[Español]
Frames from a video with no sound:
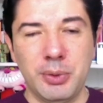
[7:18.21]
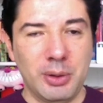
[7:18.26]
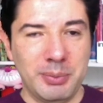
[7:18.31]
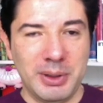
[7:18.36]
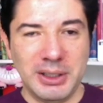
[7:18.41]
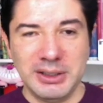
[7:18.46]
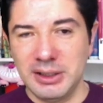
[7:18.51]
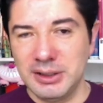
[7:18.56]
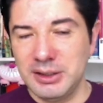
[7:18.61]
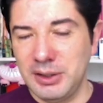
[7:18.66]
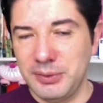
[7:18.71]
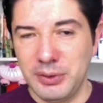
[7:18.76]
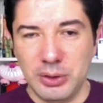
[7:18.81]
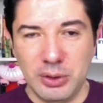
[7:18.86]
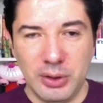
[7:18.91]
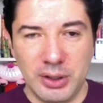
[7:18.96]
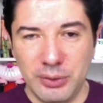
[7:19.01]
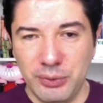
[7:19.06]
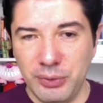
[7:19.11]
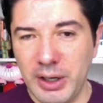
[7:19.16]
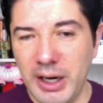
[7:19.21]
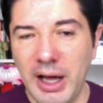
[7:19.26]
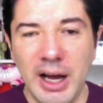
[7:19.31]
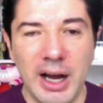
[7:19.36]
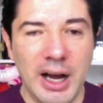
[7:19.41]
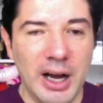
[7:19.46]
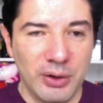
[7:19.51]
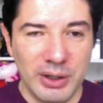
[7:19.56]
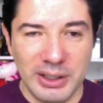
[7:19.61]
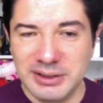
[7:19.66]
por más científico que fuera
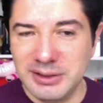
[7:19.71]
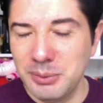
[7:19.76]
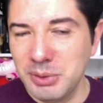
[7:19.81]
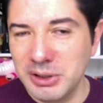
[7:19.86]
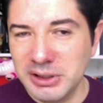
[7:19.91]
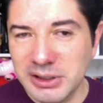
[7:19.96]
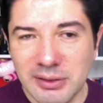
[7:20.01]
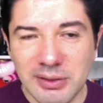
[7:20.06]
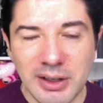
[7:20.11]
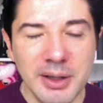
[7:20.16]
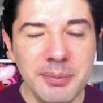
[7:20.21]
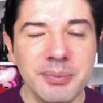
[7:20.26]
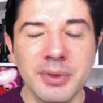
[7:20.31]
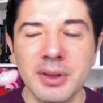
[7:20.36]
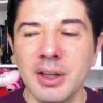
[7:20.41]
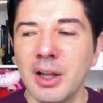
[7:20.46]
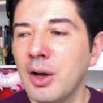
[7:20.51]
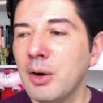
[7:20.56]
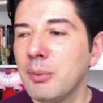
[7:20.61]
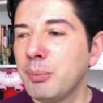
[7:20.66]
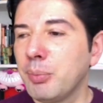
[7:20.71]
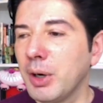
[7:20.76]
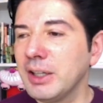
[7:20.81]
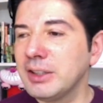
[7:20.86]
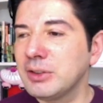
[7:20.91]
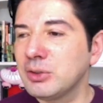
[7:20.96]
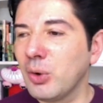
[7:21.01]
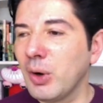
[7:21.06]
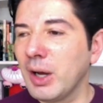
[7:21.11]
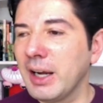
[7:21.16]
ahora es invisible,
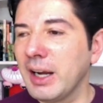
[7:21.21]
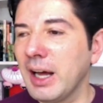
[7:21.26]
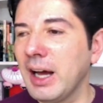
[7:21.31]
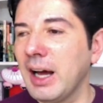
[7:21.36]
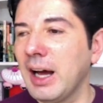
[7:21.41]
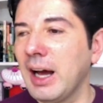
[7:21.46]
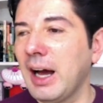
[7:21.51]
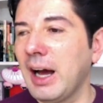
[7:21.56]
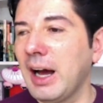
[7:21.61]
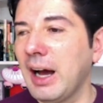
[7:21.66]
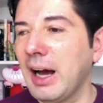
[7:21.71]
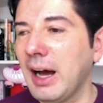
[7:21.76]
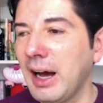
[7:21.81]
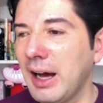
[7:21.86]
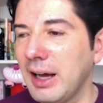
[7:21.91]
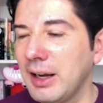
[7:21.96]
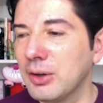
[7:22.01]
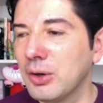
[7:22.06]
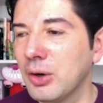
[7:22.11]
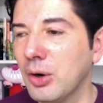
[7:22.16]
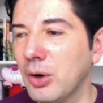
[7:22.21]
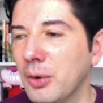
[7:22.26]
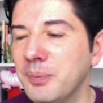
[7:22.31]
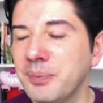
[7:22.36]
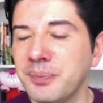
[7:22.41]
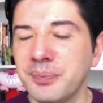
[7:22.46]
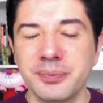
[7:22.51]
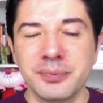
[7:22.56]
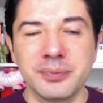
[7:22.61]
pues suena a algo